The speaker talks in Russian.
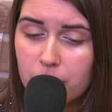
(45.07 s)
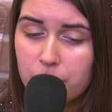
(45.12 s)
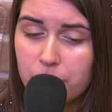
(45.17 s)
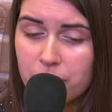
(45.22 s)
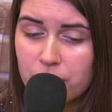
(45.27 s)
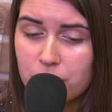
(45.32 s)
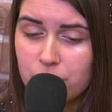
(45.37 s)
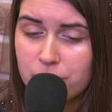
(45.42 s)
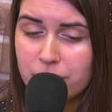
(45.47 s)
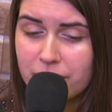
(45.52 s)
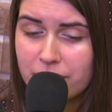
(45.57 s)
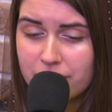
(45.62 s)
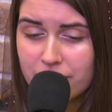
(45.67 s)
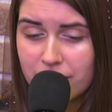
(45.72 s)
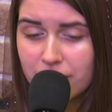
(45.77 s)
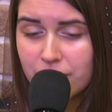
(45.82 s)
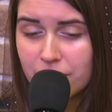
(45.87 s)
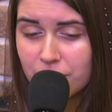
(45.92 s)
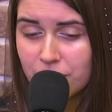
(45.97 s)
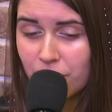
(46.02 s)
Прошу за
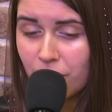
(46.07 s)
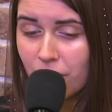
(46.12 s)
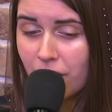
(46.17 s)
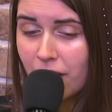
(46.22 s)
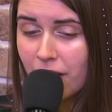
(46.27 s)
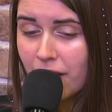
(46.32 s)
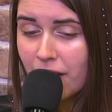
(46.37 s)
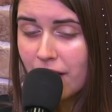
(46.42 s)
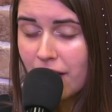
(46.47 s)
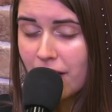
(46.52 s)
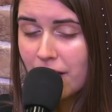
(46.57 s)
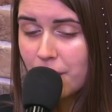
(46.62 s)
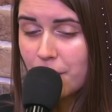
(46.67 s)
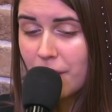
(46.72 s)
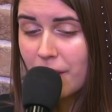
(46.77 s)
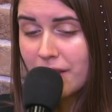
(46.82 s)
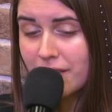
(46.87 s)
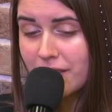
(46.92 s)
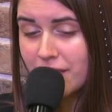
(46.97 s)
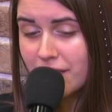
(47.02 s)
тех, кто
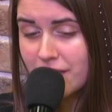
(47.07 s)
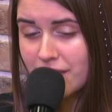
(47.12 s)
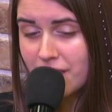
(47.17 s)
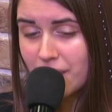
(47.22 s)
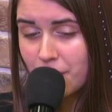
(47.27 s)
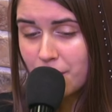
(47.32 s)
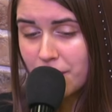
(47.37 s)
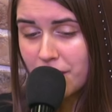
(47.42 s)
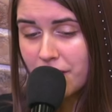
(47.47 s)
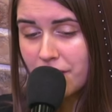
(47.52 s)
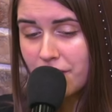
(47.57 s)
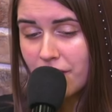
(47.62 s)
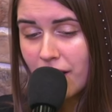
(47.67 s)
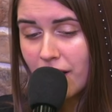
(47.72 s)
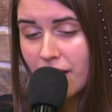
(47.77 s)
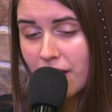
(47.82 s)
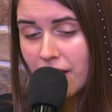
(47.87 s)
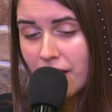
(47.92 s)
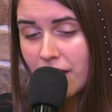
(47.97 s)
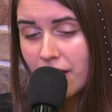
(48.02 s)
падает с
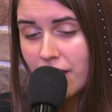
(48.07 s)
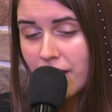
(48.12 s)
обрыва,